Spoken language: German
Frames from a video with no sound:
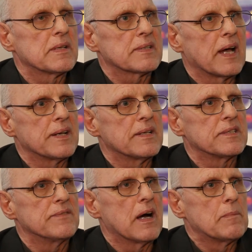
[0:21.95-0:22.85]
Das eine
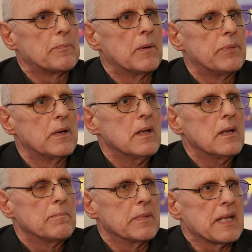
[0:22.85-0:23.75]
ist die Wärmepumpe
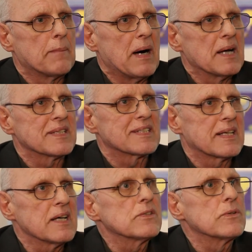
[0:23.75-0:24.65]
mit der
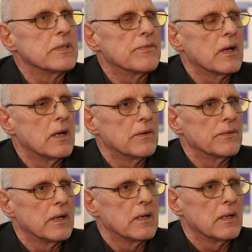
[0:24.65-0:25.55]
Basis Gas und die äh, äh